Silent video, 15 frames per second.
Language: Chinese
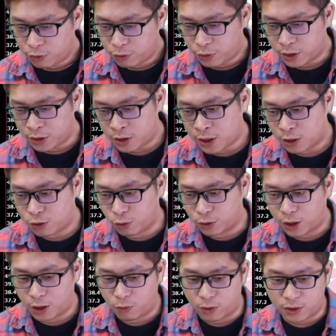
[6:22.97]
元晶在昨
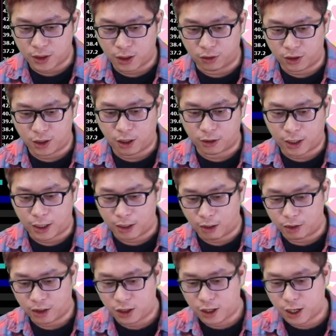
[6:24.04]
天的文章有提到它，然
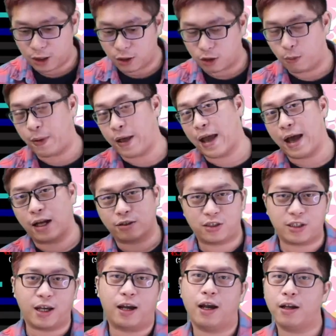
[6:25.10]
后提到它之后就啪就
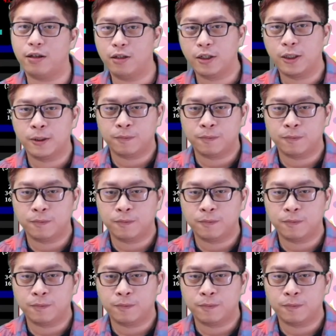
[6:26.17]
下来了。